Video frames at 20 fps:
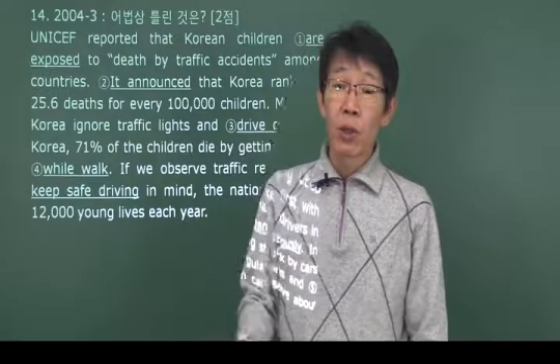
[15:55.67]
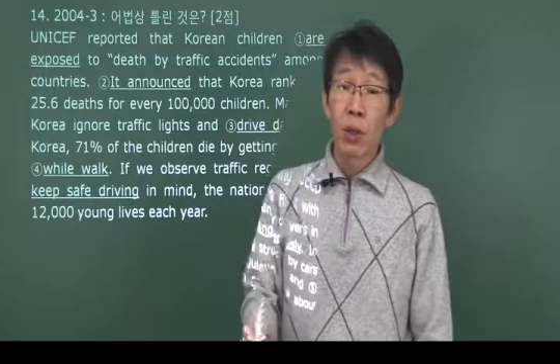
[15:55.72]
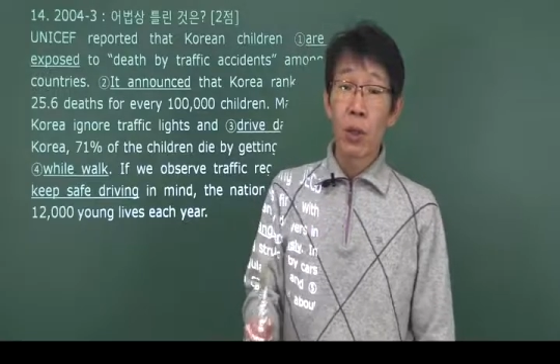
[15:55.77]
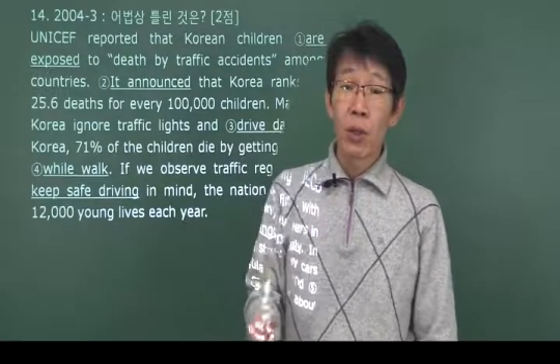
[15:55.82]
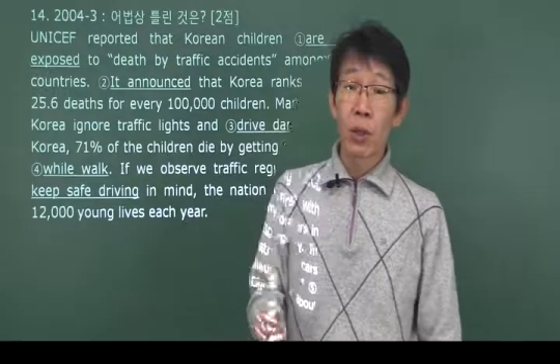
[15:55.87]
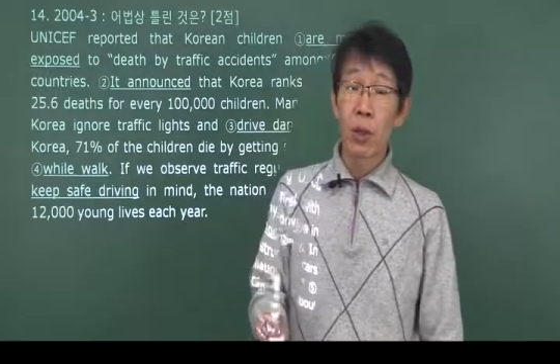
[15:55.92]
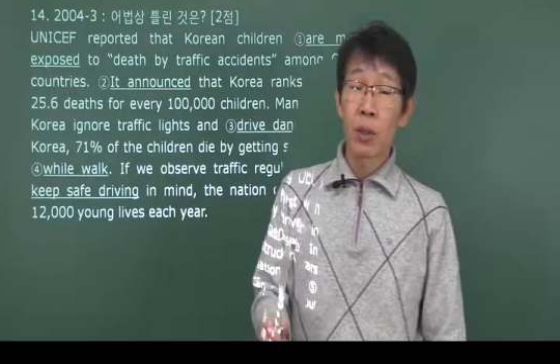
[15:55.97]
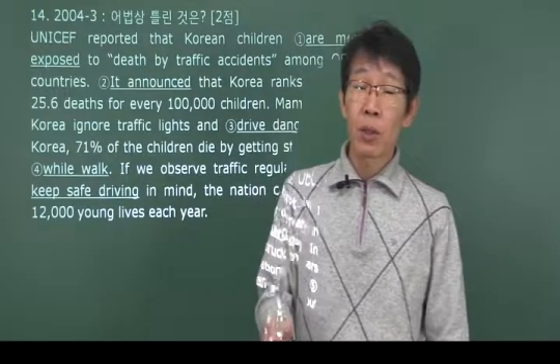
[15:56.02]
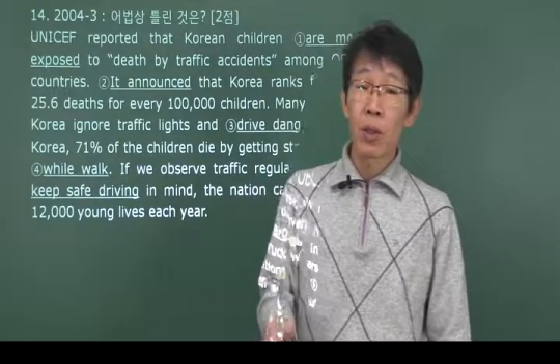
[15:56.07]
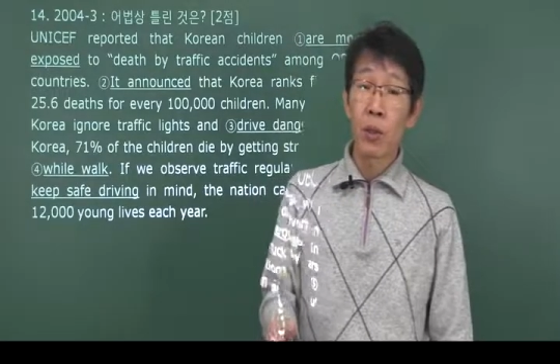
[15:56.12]

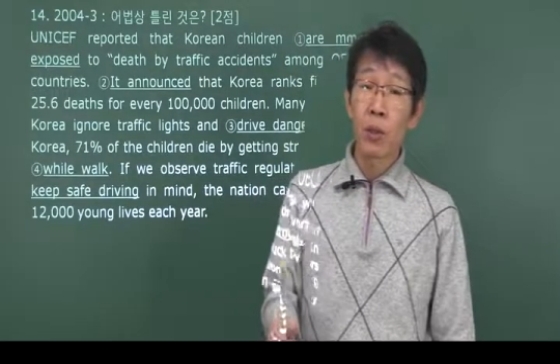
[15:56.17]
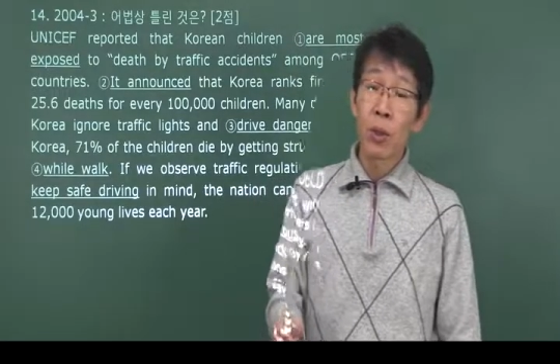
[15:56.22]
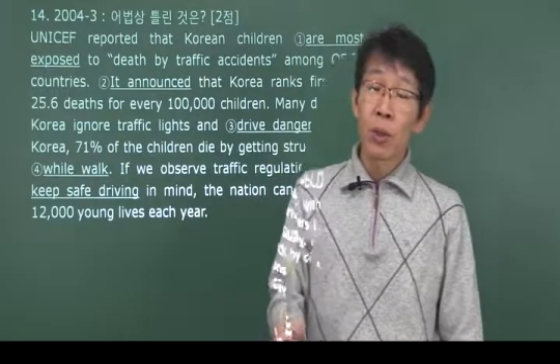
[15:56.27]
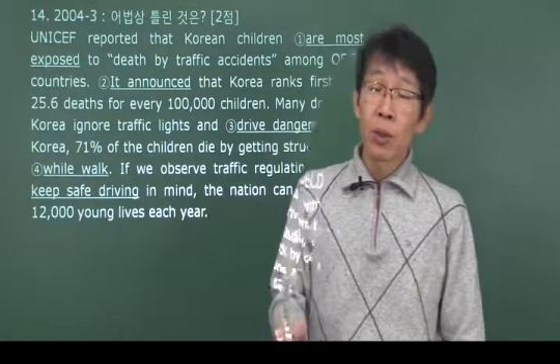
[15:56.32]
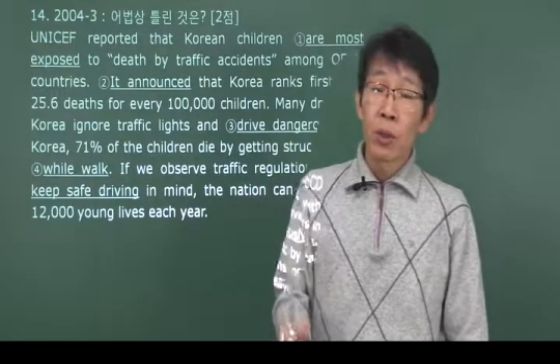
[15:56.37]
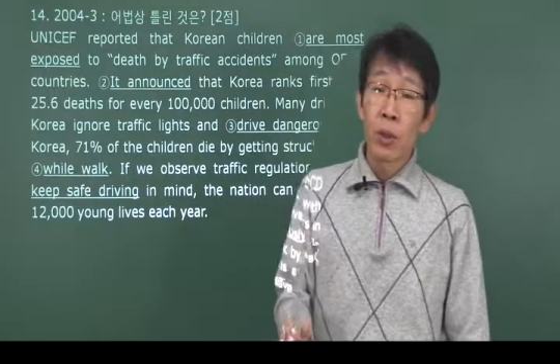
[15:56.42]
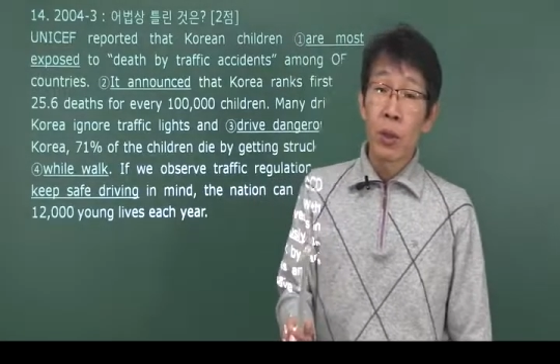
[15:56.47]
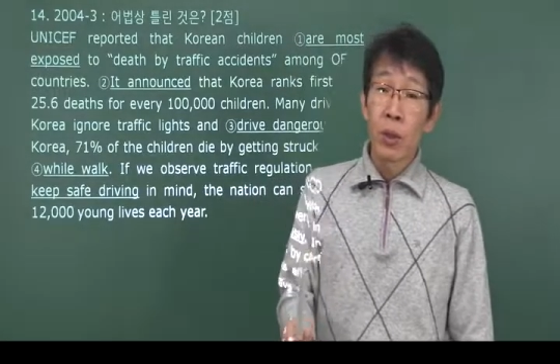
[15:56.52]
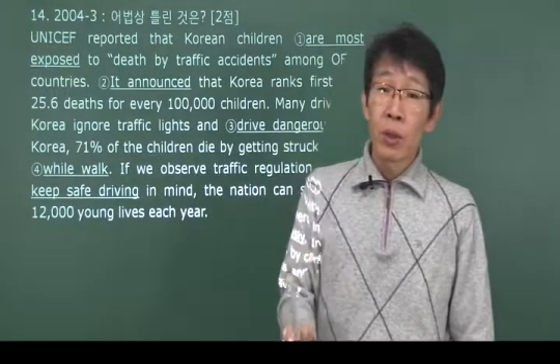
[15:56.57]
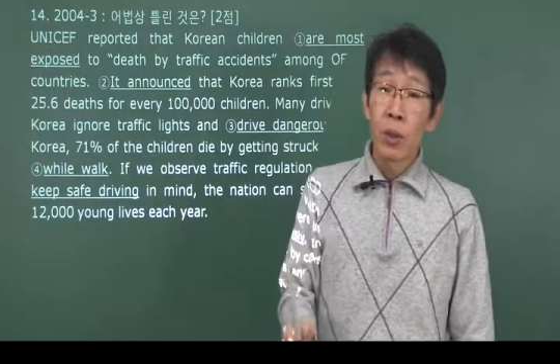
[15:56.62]
그러니까 이제
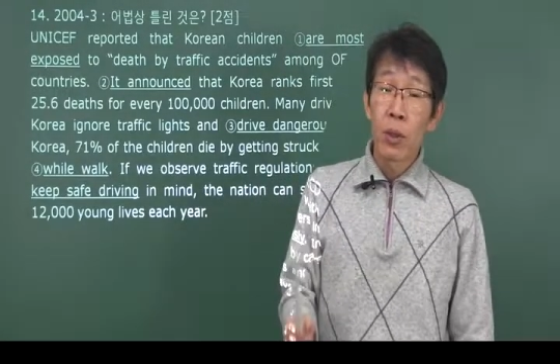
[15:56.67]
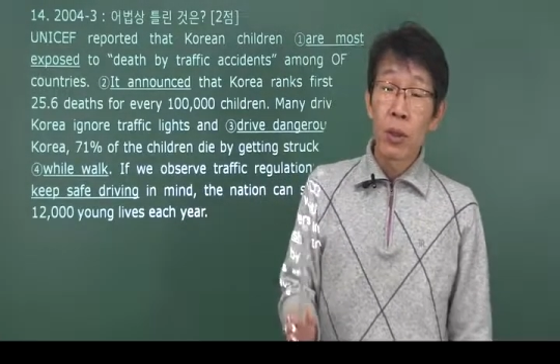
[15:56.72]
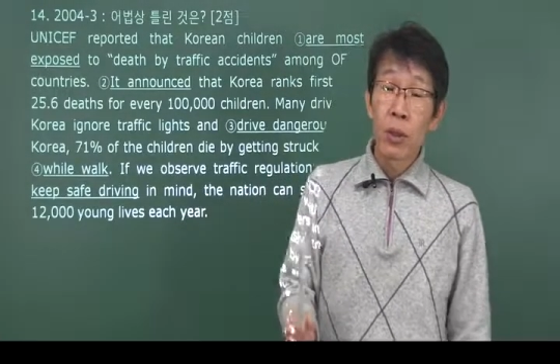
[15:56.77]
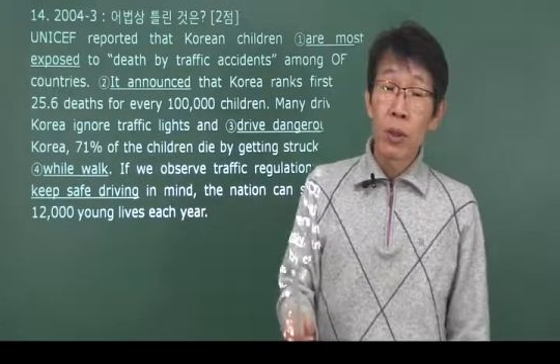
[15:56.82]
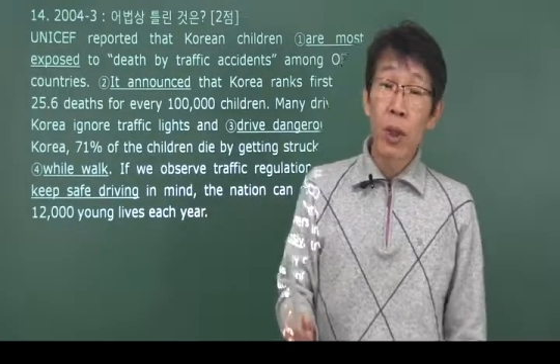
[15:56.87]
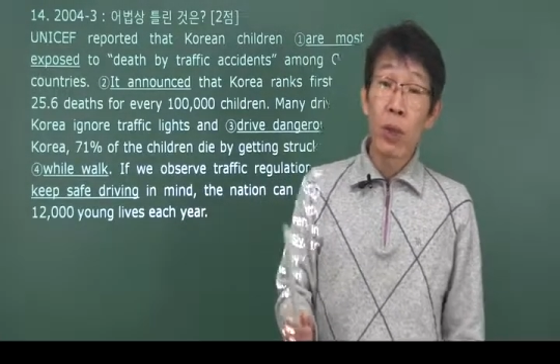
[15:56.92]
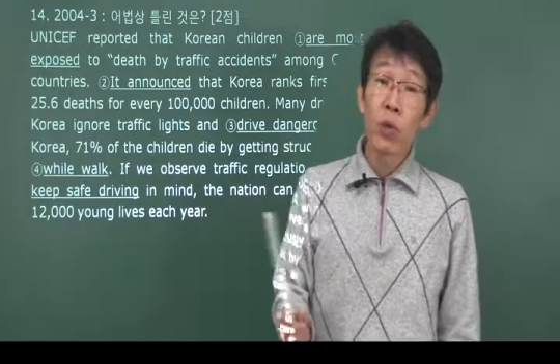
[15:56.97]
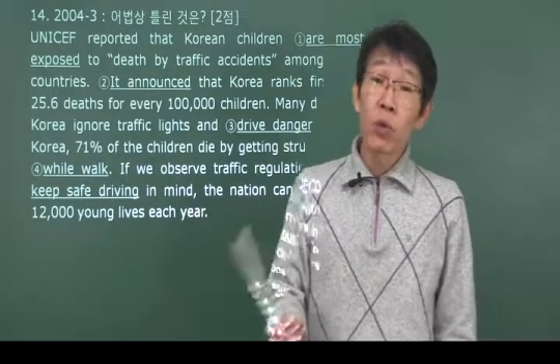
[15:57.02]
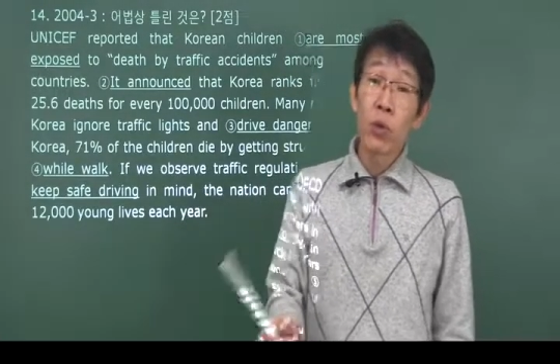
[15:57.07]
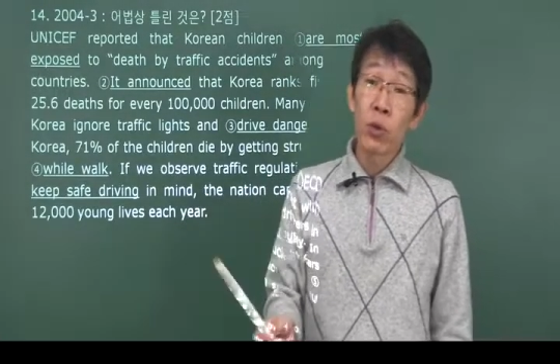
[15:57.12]
그
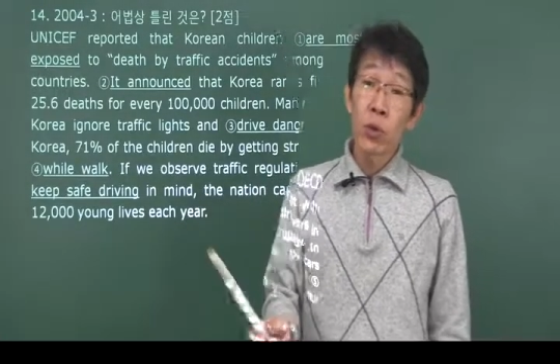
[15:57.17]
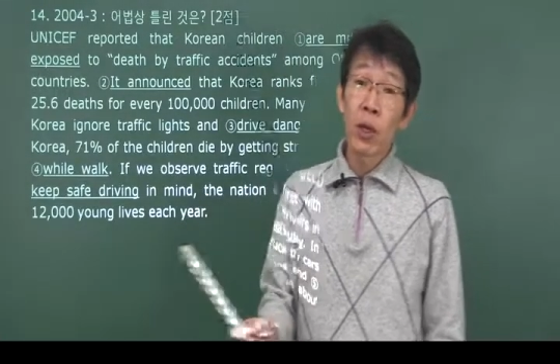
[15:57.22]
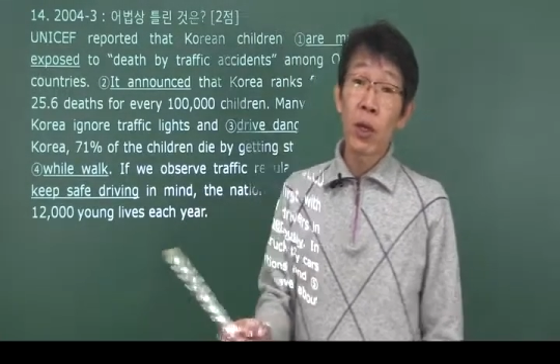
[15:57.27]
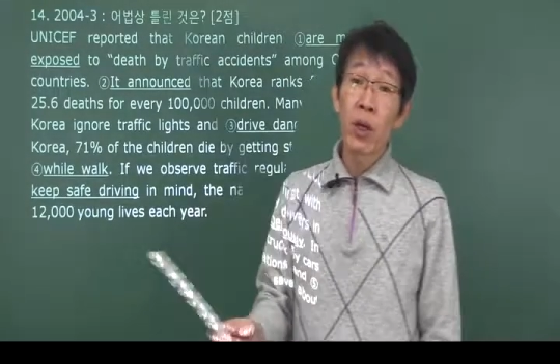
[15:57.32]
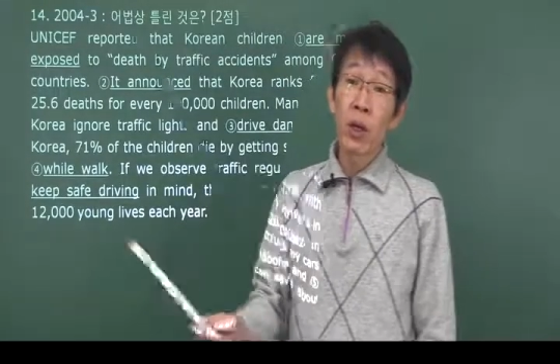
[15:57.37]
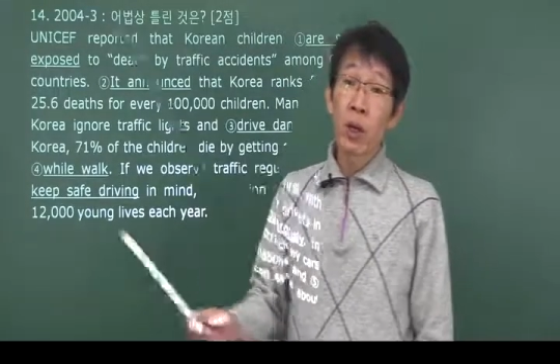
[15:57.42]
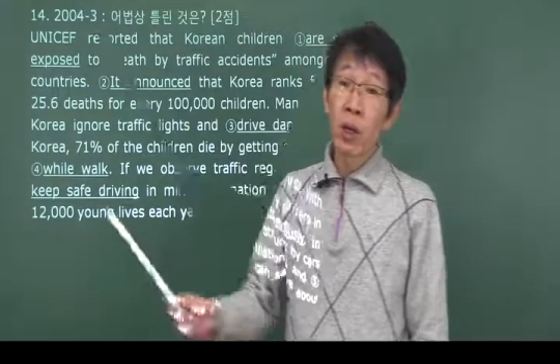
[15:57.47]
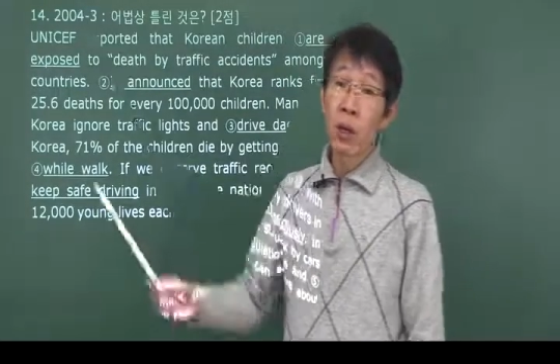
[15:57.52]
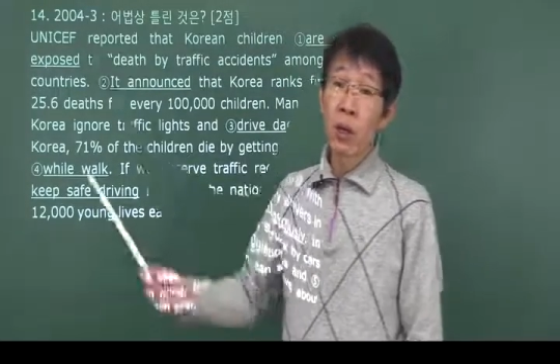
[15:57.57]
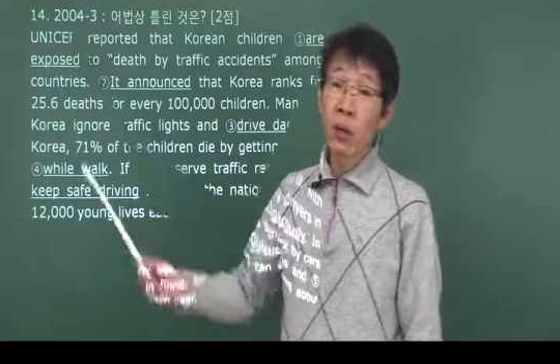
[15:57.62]

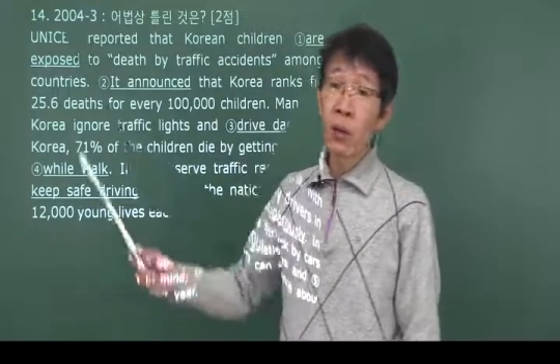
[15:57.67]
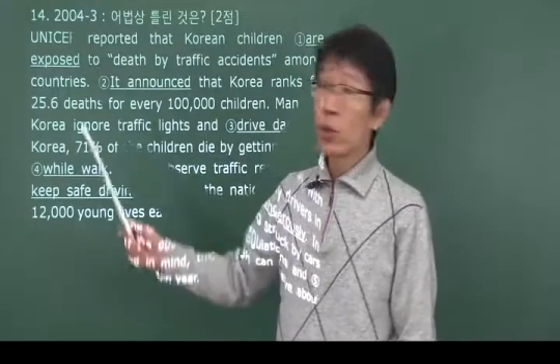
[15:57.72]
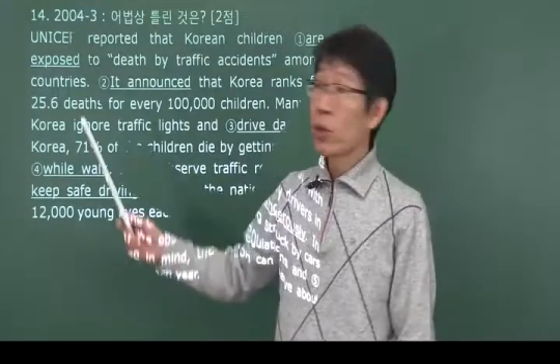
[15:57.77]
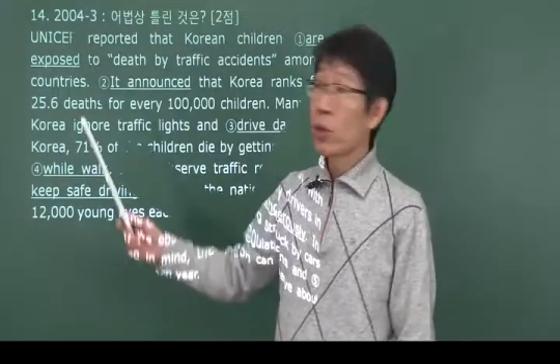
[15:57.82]
타동사로